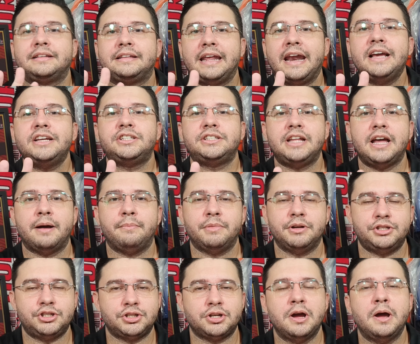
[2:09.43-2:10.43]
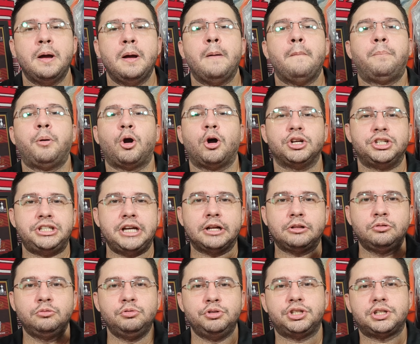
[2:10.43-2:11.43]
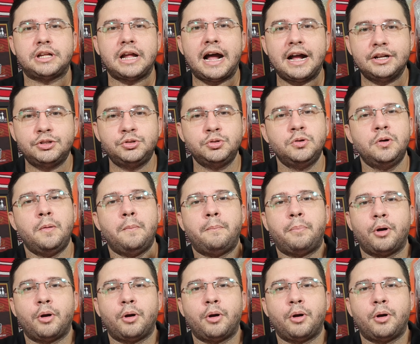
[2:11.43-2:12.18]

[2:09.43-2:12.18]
Três temas: projeto do estádio,